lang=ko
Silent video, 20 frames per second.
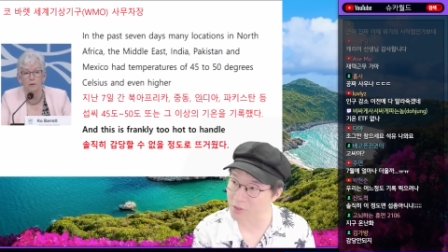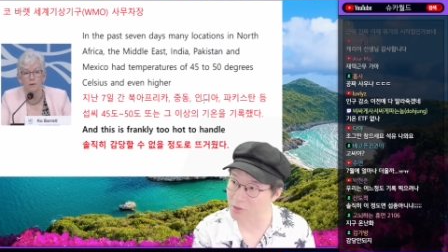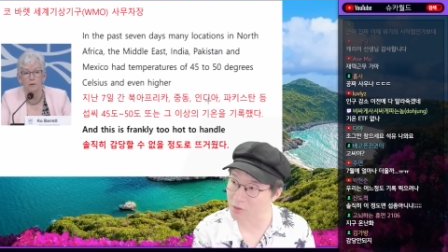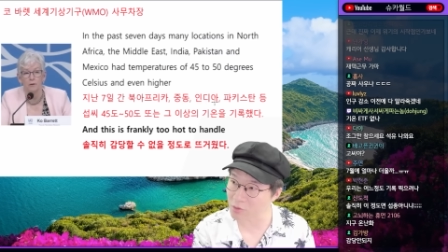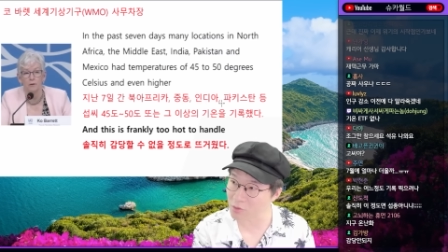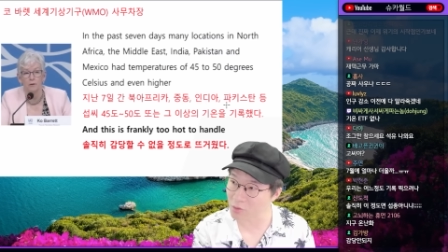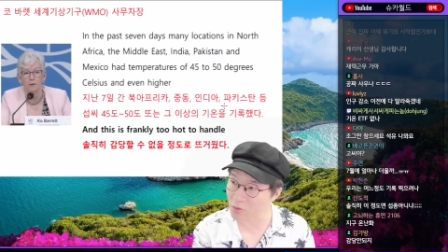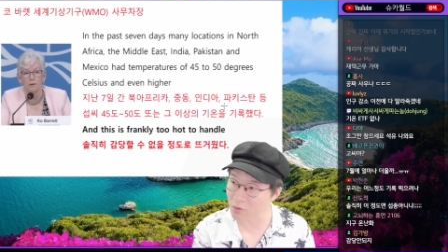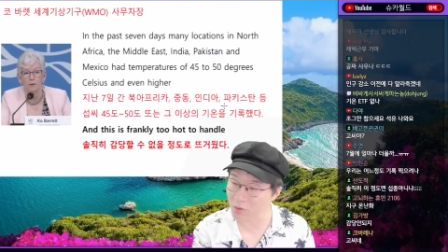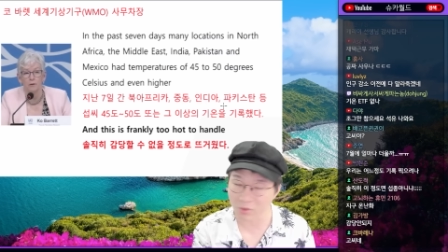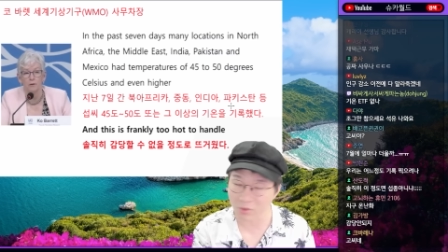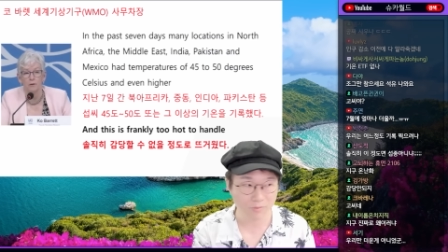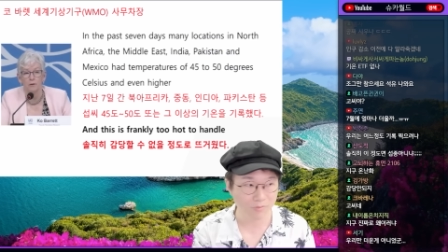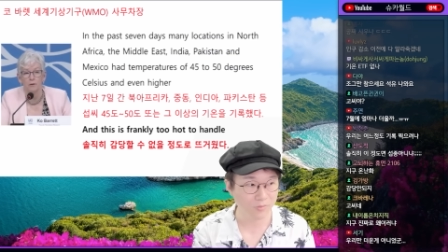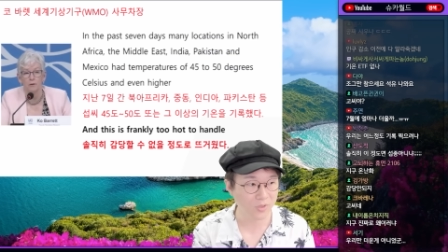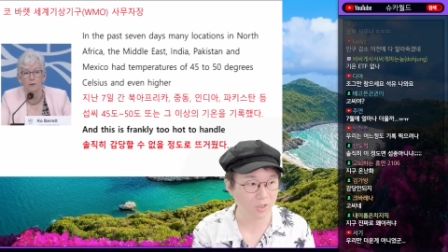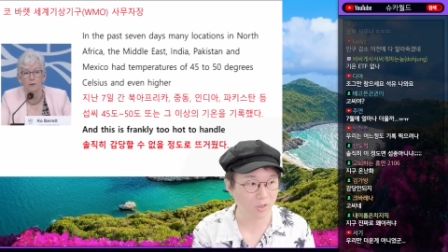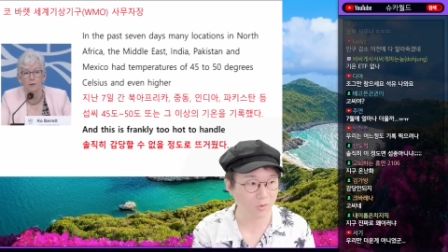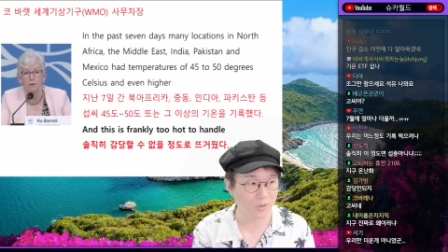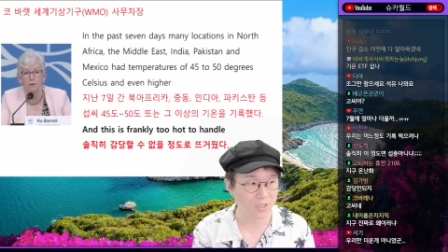정도로
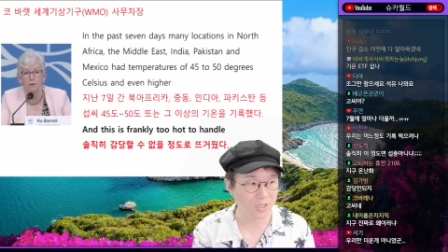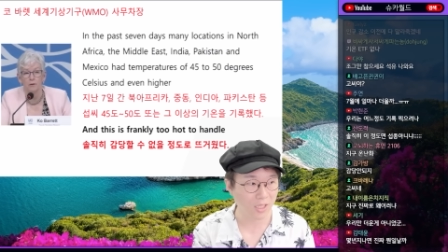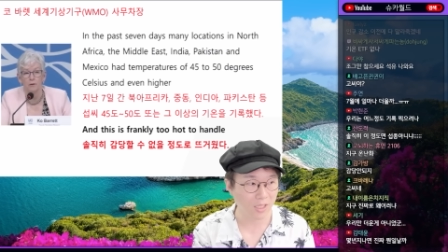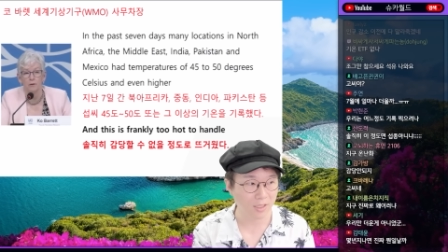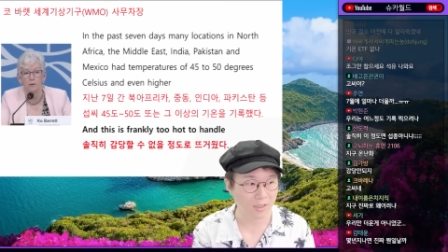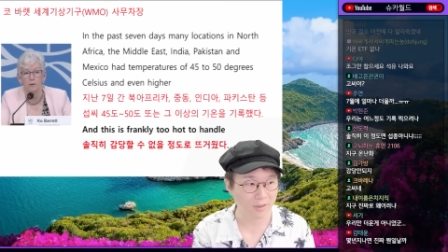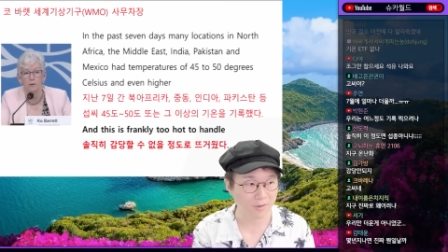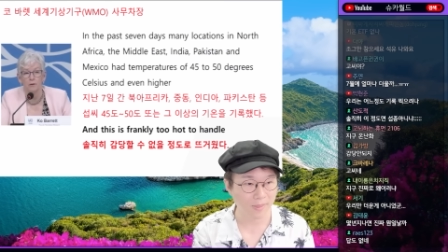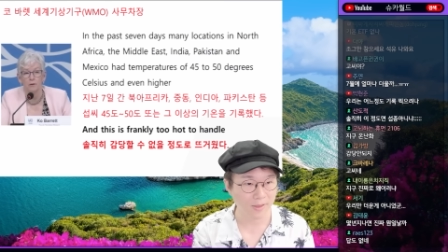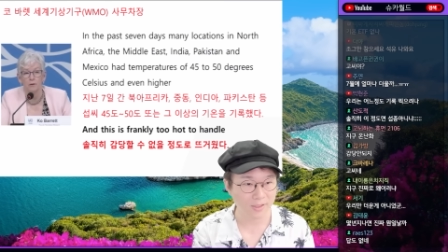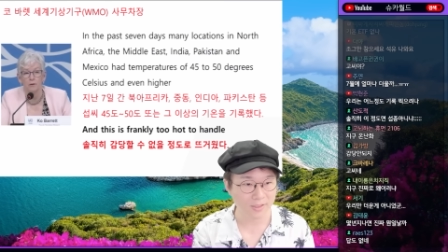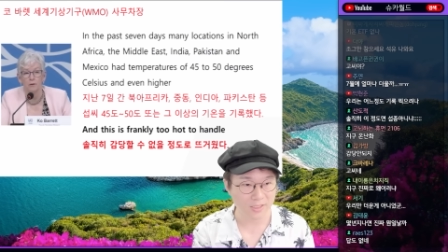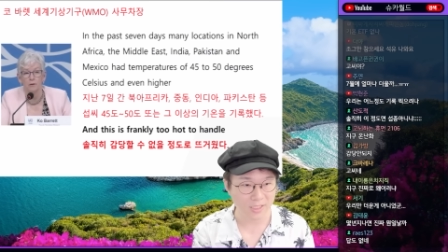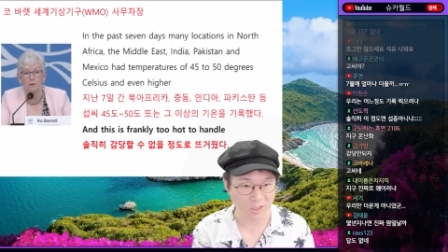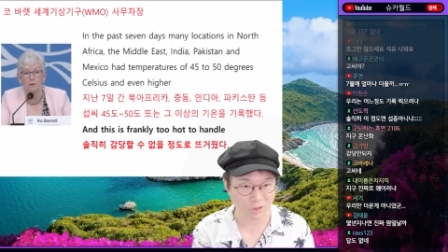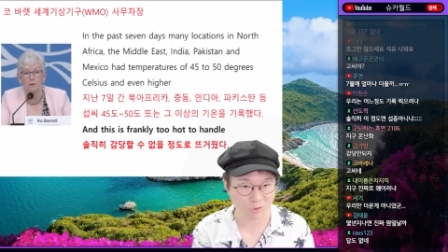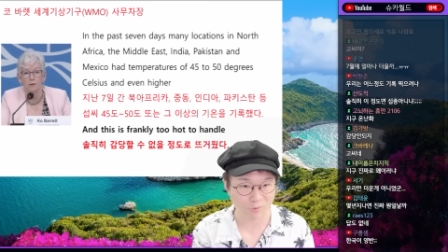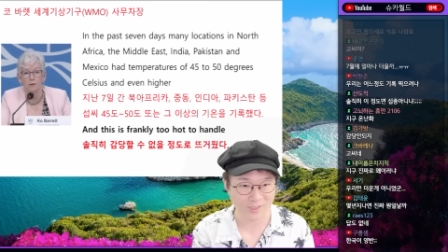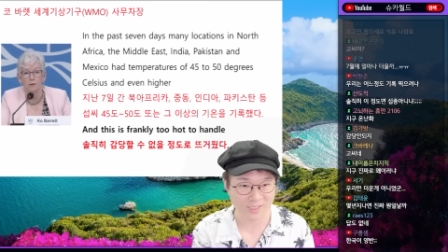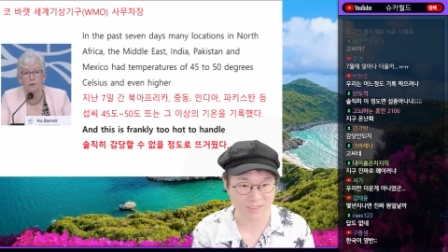뜨거웠다.
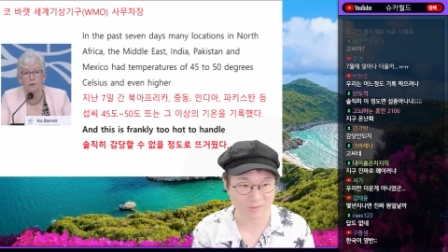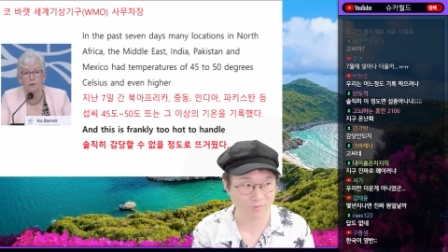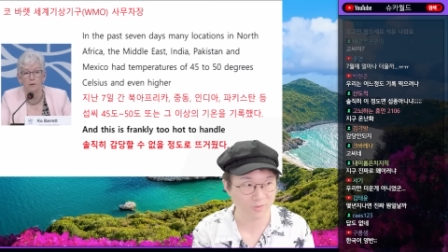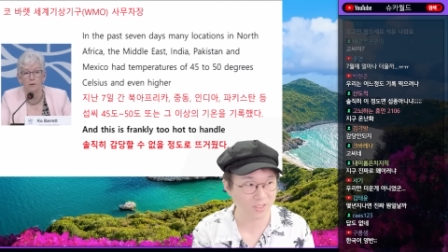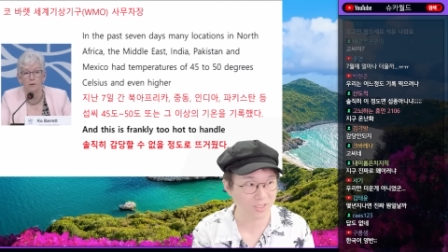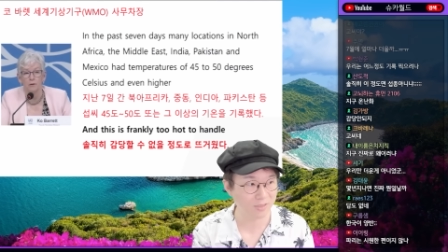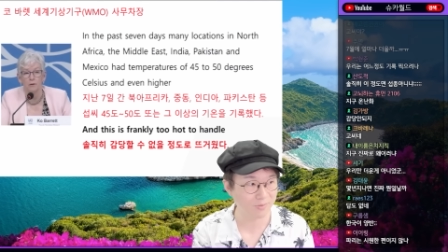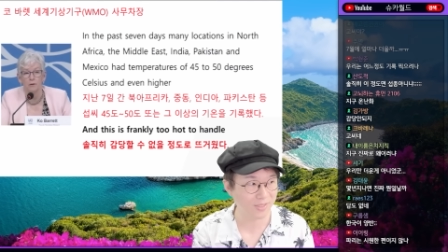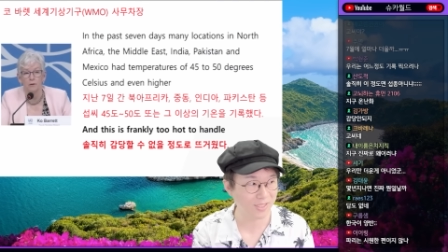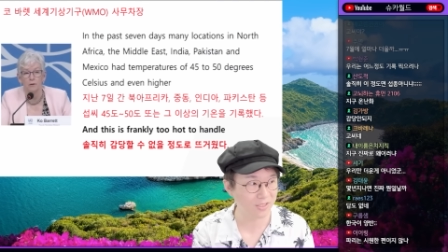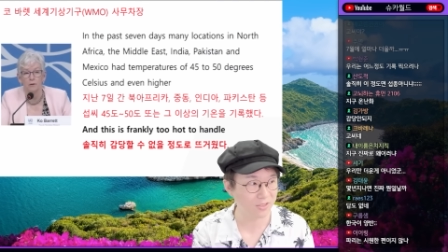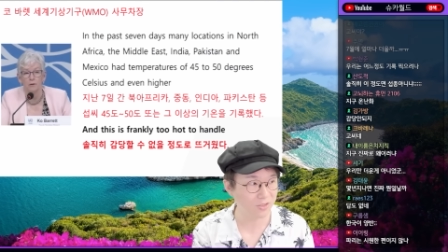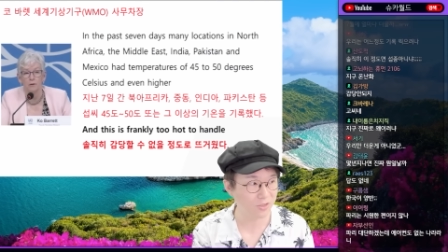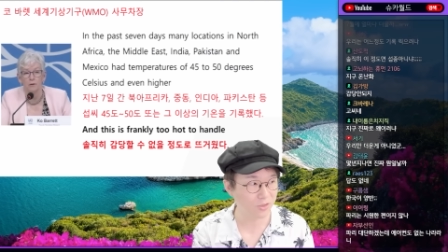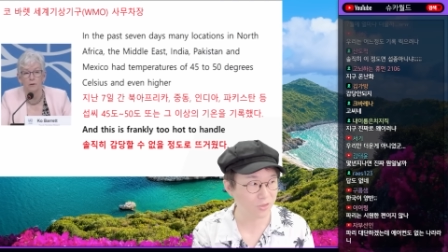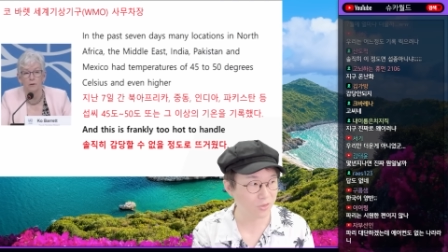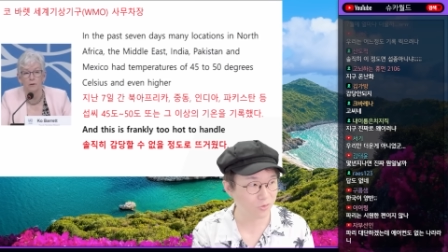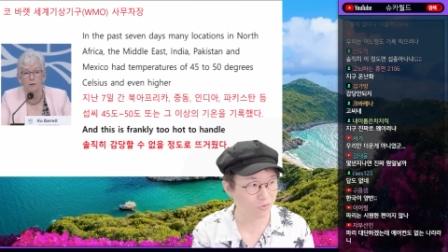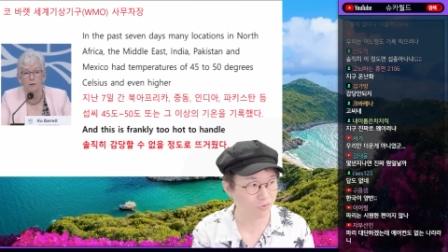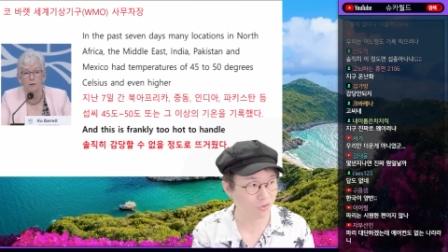자꾸 말씀드리지만
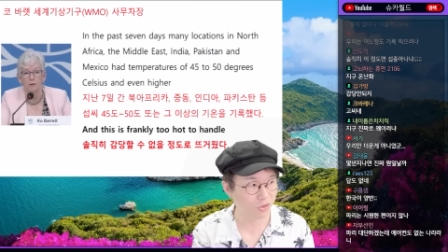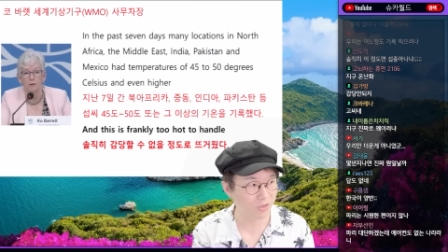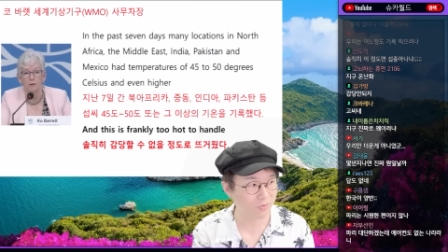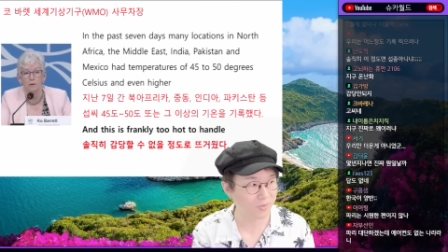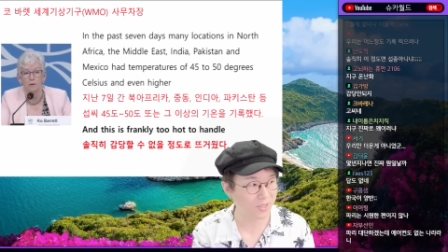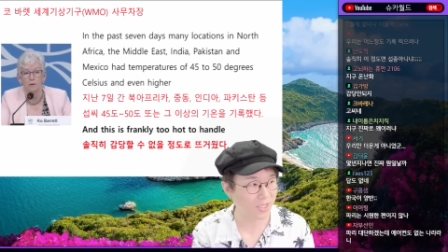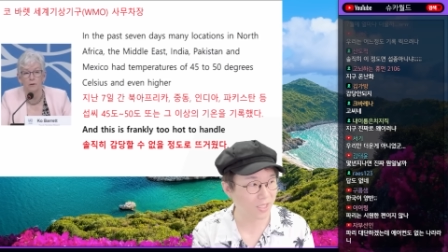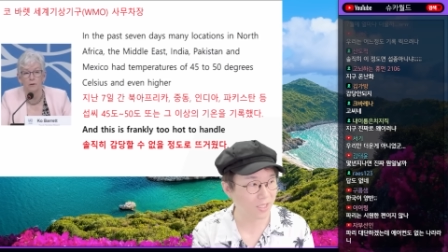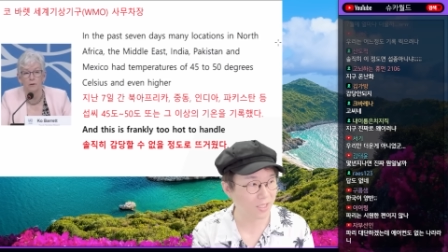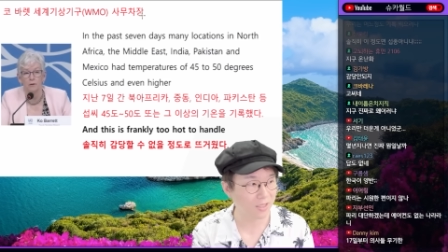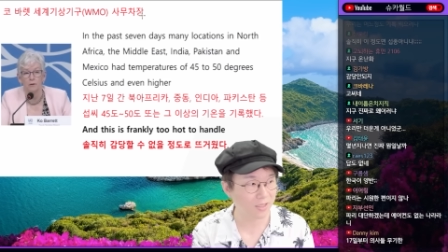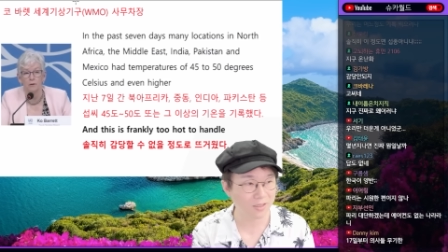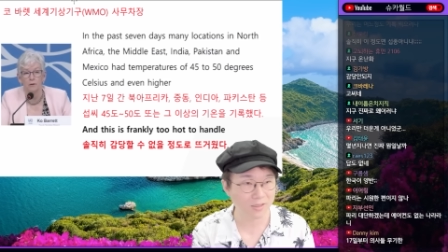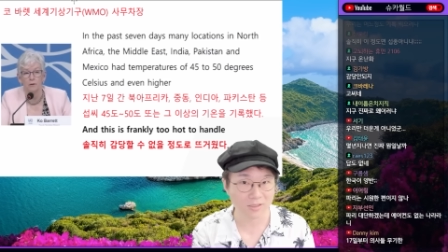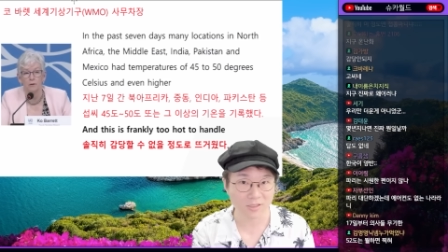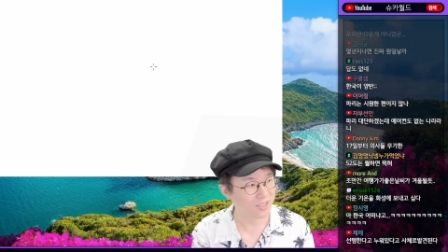6월입니다.